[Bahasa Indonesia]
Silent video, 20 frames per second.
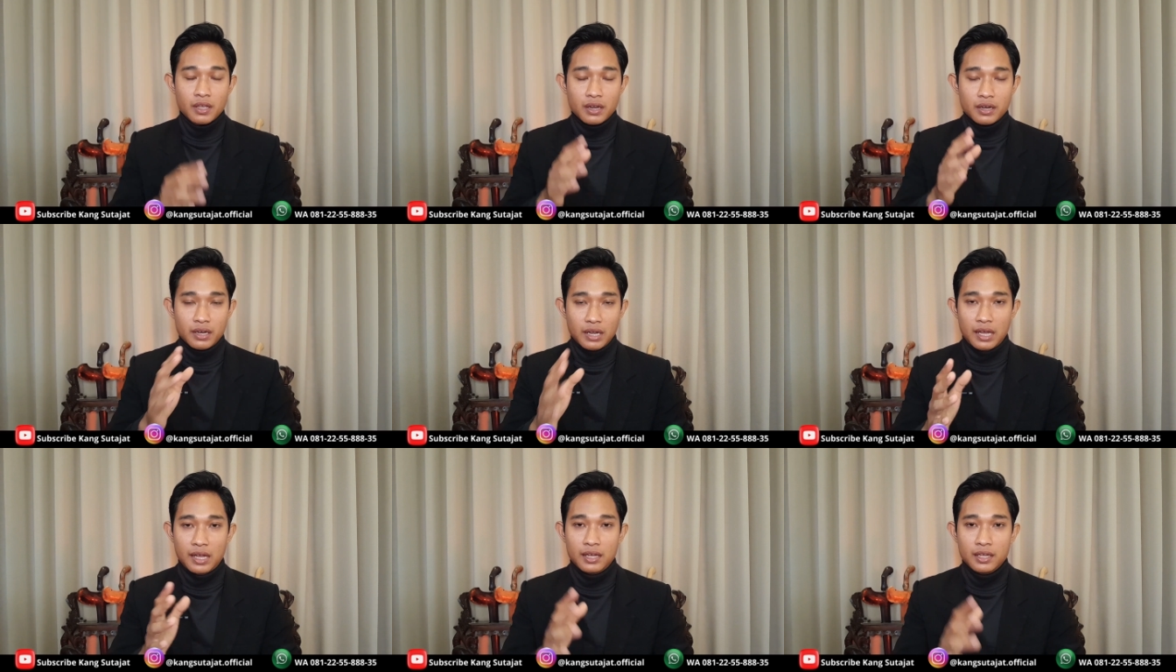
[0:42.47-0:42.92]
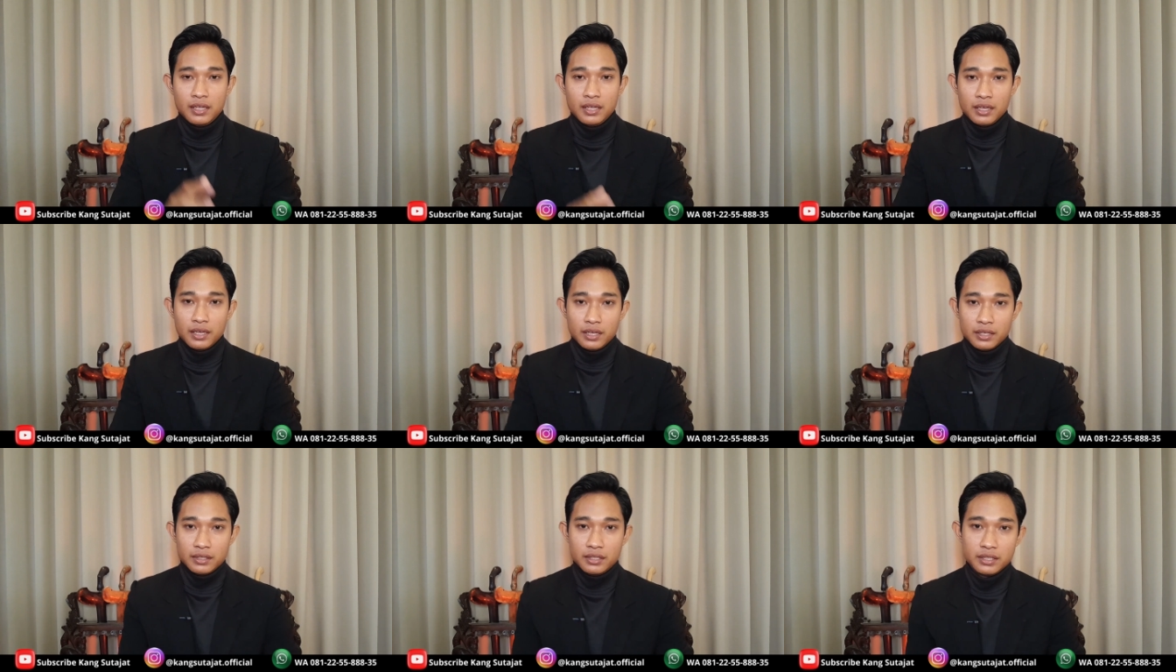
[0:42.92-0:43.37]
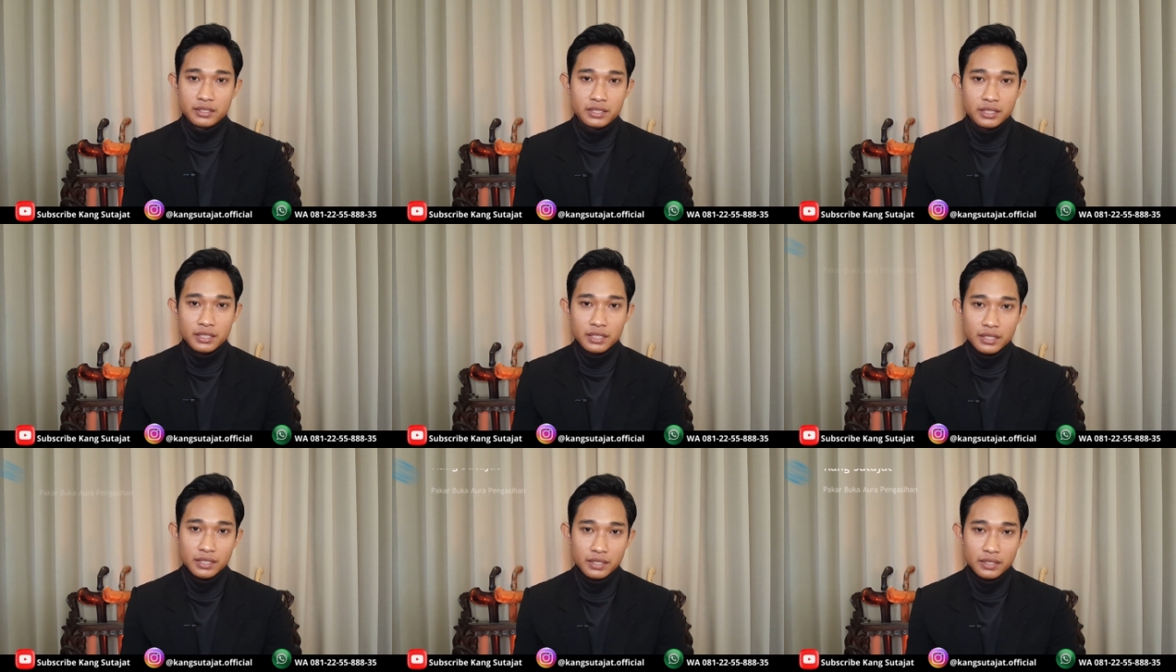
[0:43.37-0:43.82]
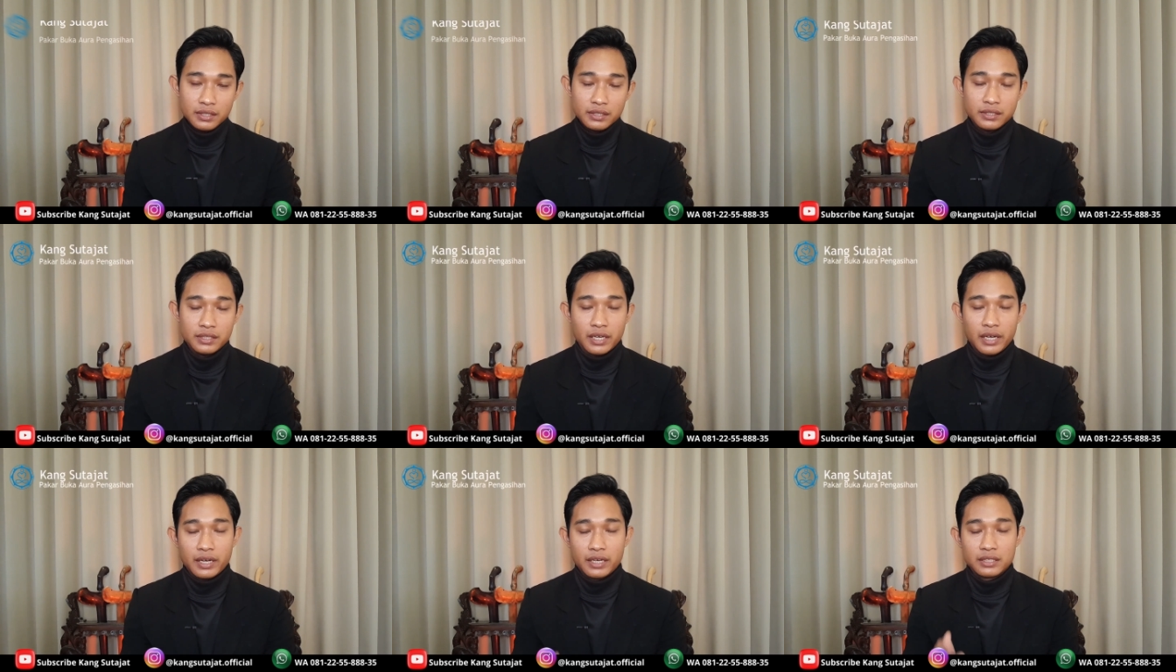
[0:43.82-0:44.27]
Nah, di sini
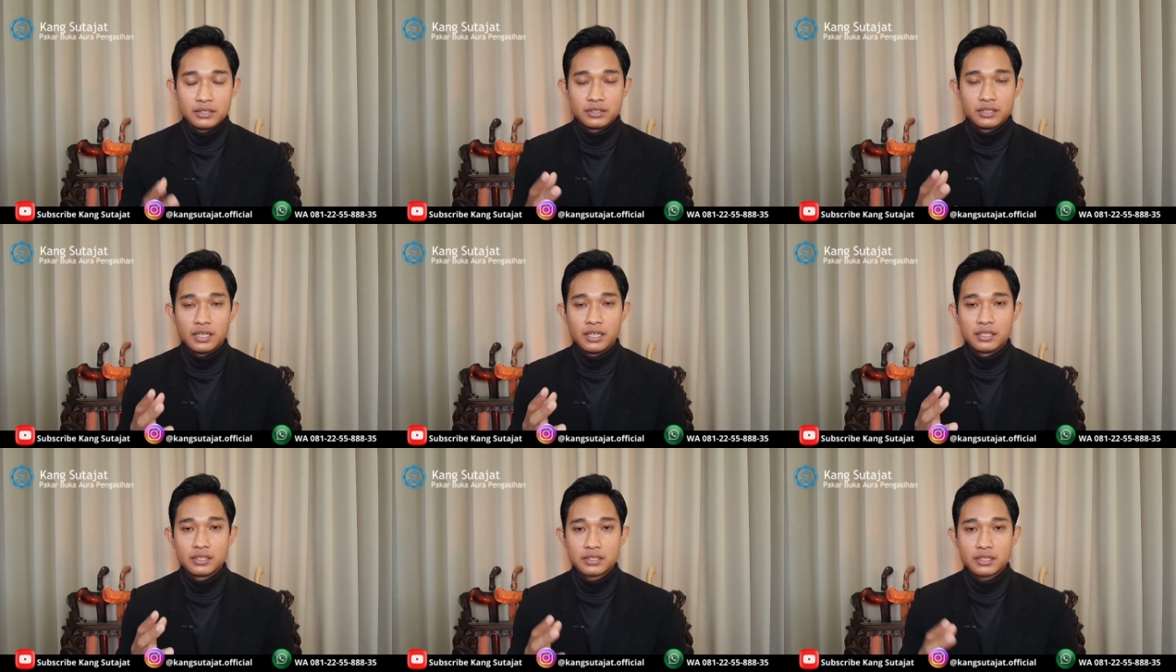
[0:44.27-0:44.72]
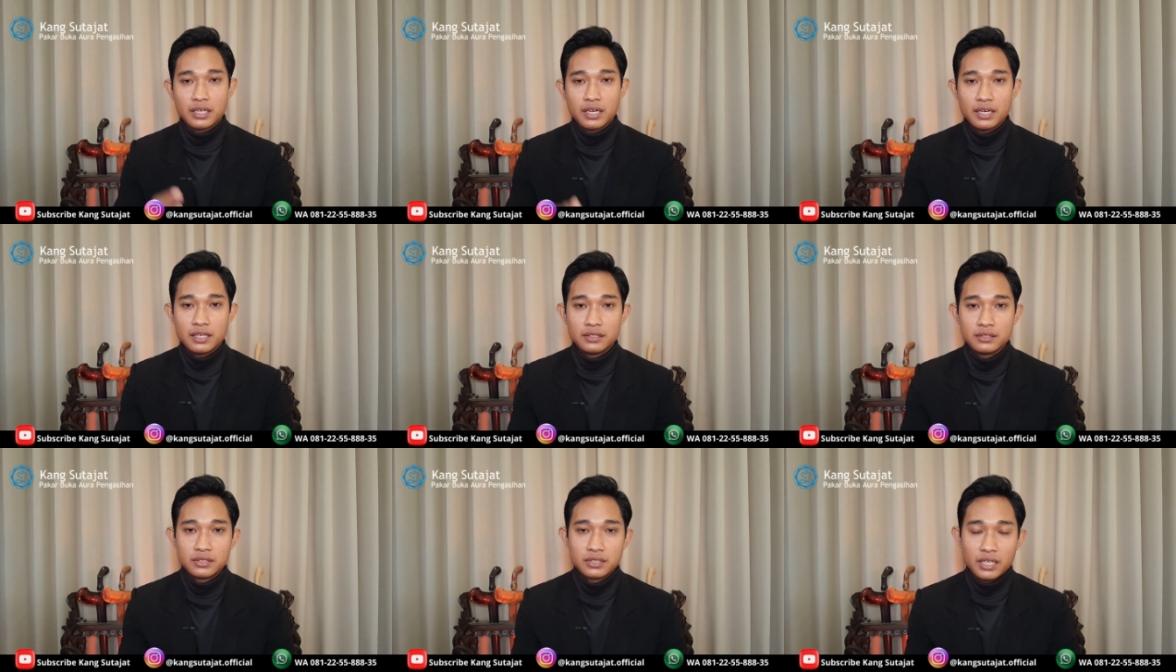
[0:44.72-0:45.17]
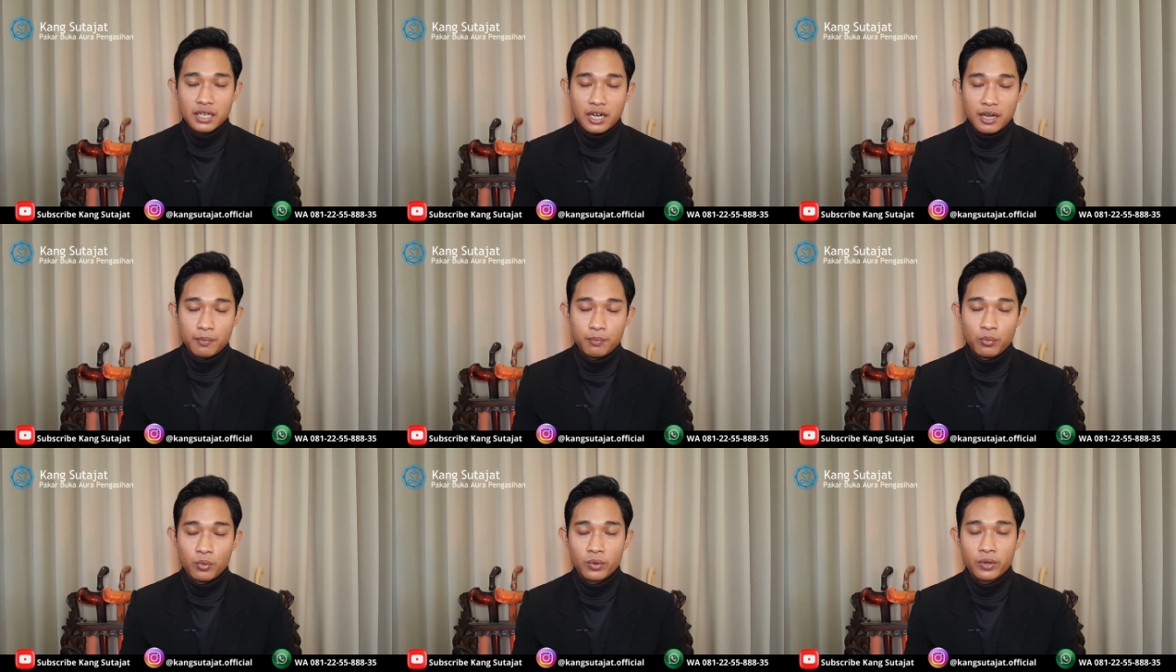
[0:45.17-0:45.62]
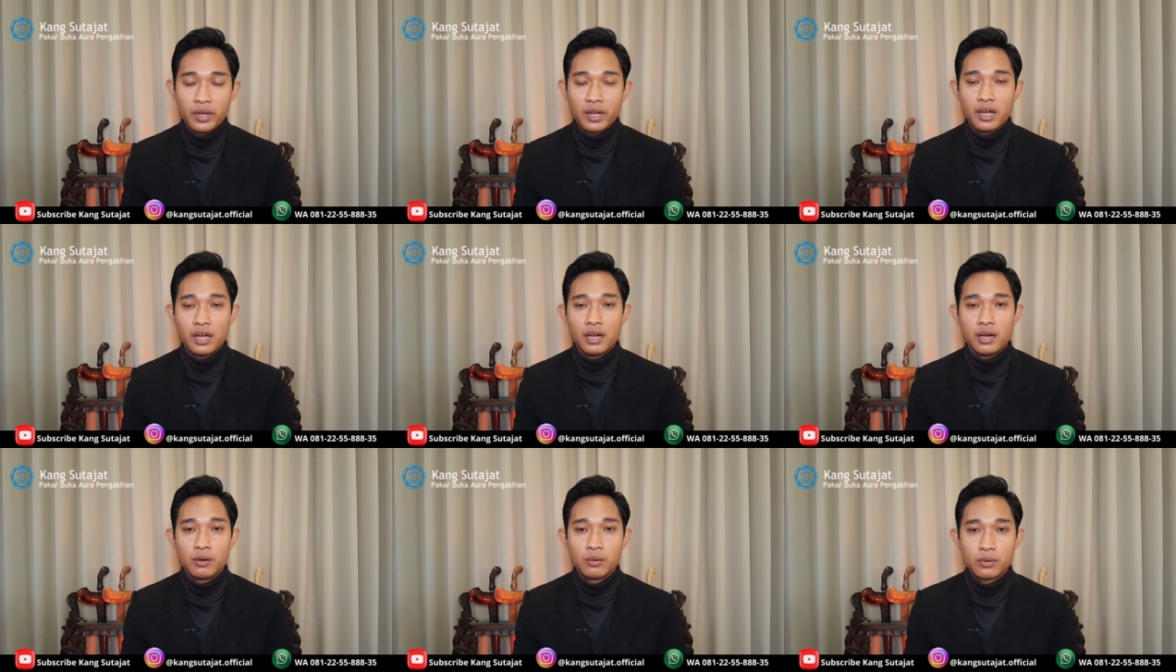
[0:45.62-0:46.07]
saya akan jelaskan cara
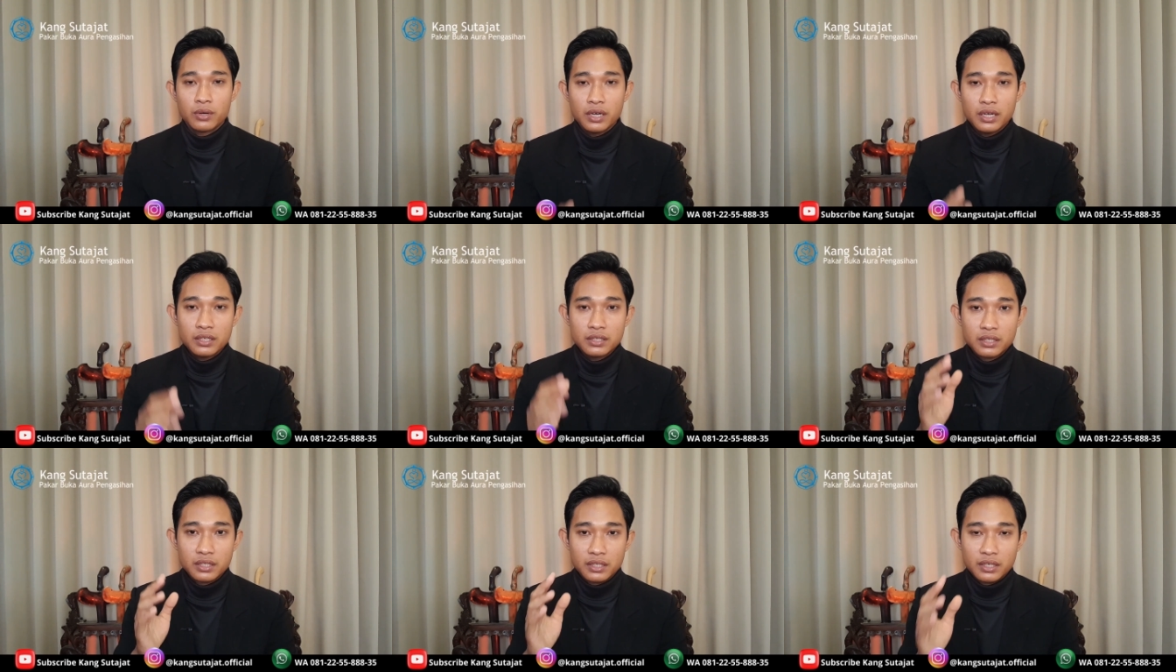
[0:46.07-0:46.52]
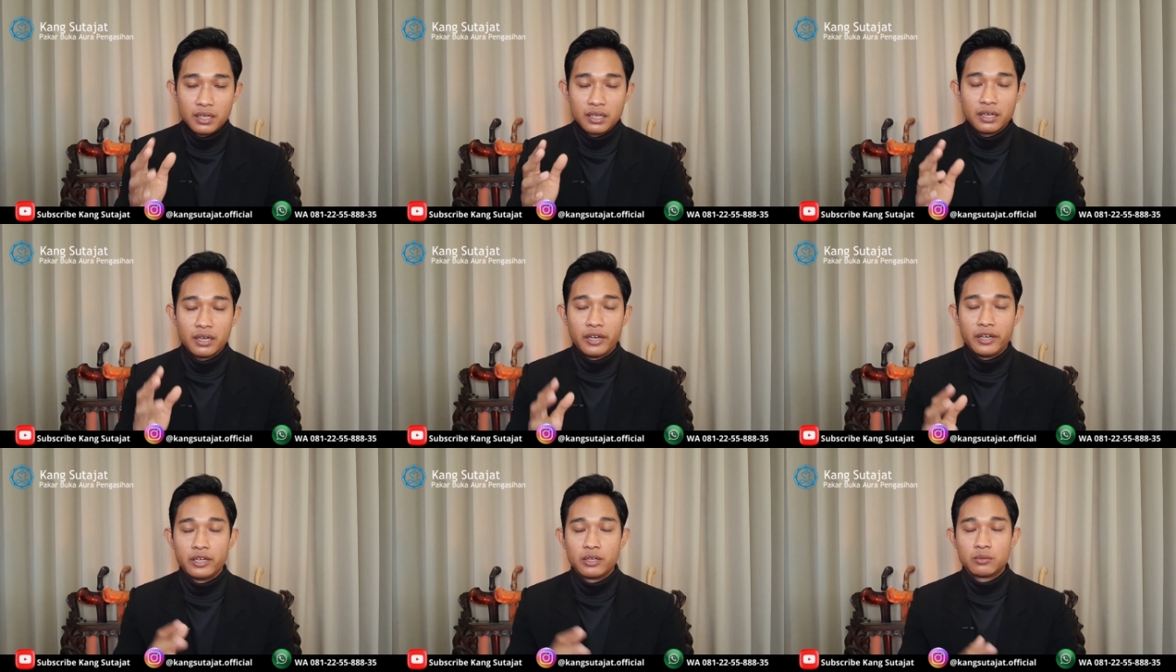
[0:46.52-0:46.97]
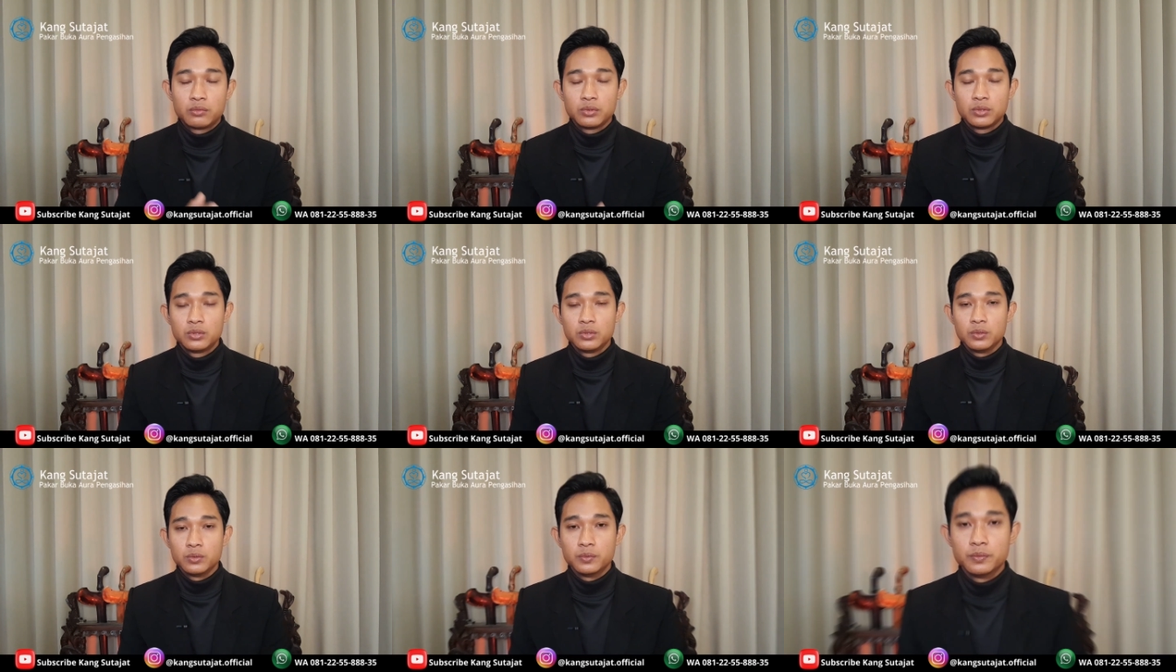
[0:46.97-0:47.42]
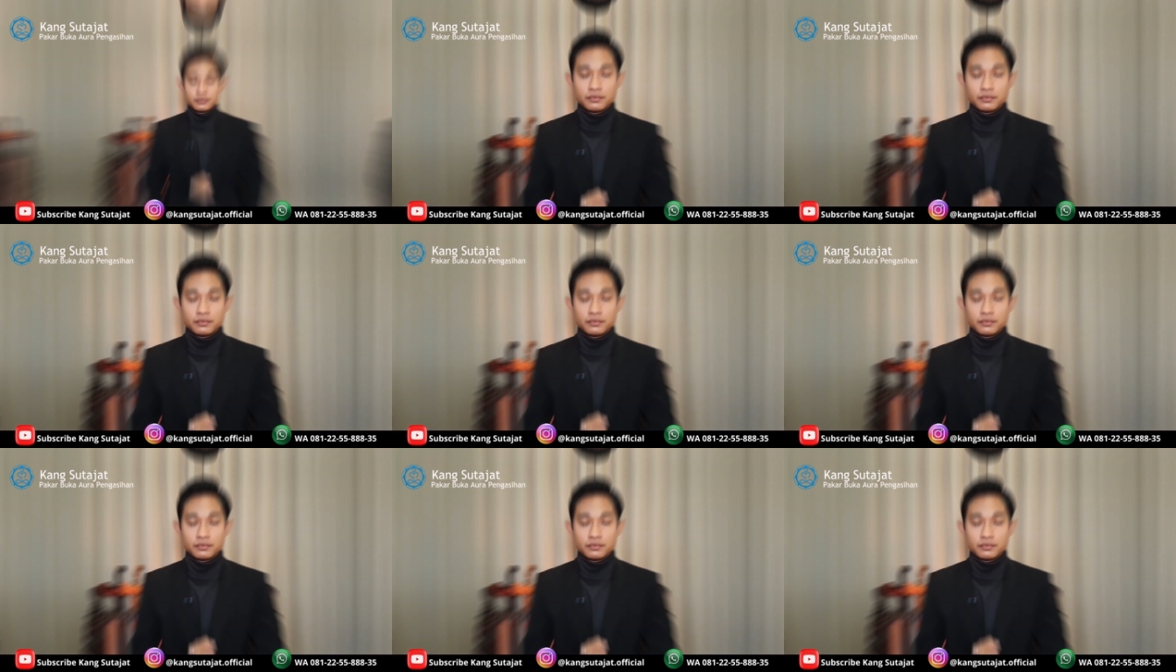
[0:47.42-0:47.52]
buka aura dengan air wudhu.